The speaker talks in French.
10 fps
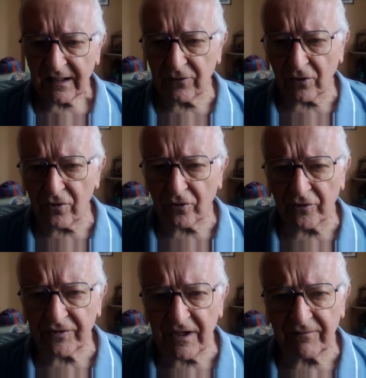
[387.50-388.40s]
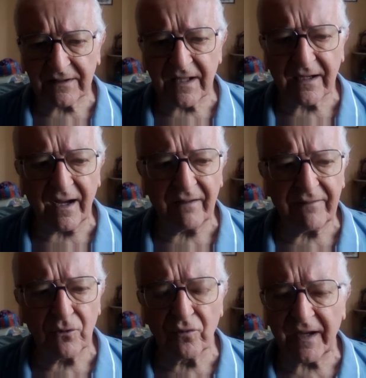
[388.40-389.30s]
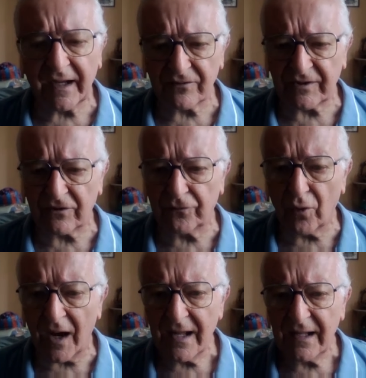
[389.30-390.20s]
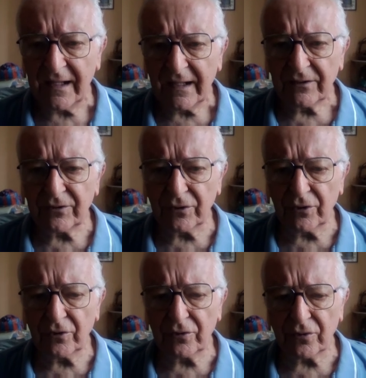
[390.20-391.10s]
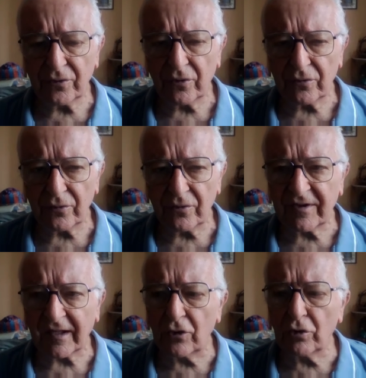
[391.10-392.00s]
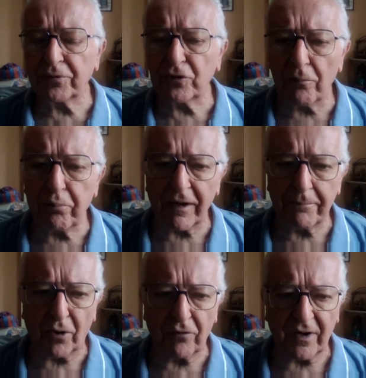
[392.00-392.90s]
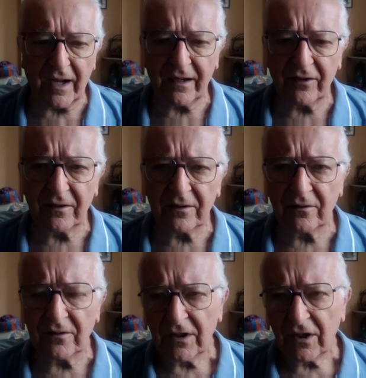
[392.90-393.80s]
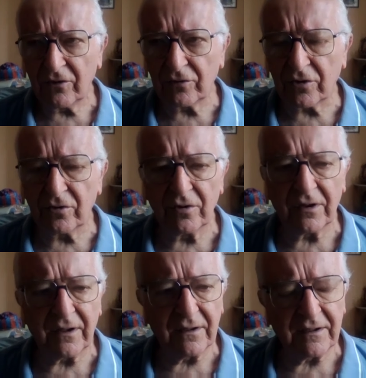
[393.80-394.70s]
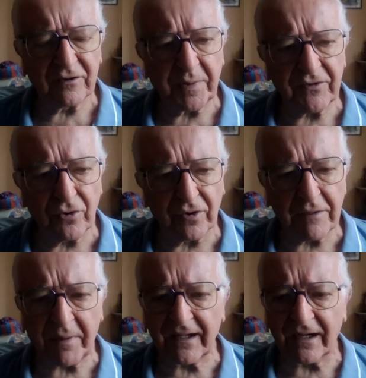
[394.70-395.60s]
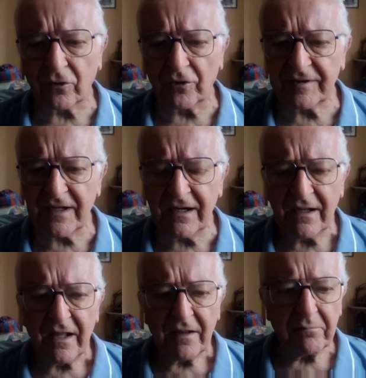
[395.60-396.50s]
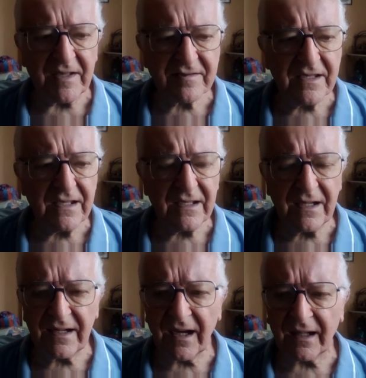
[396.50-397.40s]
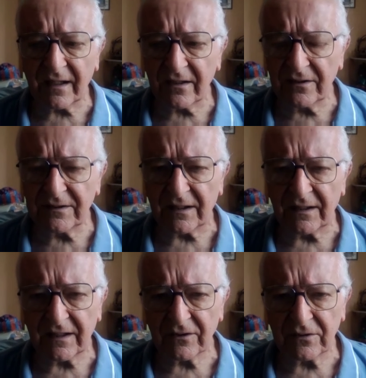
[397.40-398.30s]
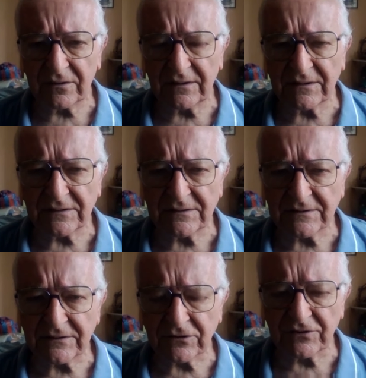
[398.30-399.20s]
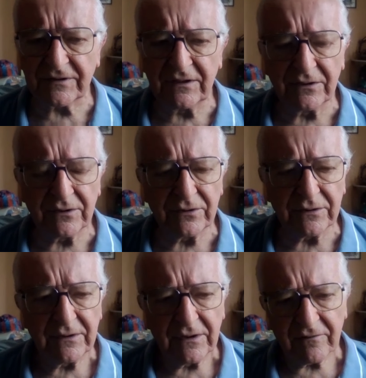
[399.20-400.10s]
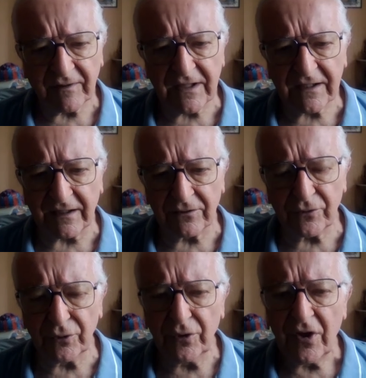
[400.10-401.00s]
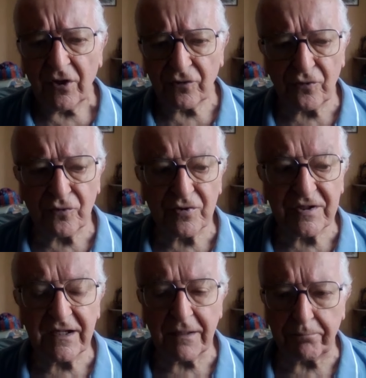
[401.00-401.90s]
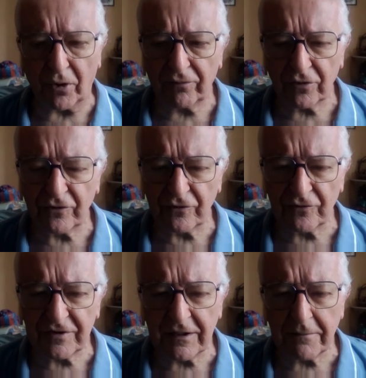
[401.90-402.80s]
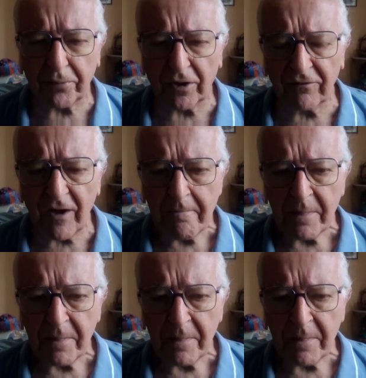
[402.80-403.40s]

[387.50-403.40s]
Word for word: Et donc le Concile Vatican avait ouvert cette voie d'une de, de, certaine option pour les pauvres. Hein. L'expression n'est pas dans le concile, mais si il y a dans le, le concile de, Vatican II ce souci des pauvres, ce souci des pauvres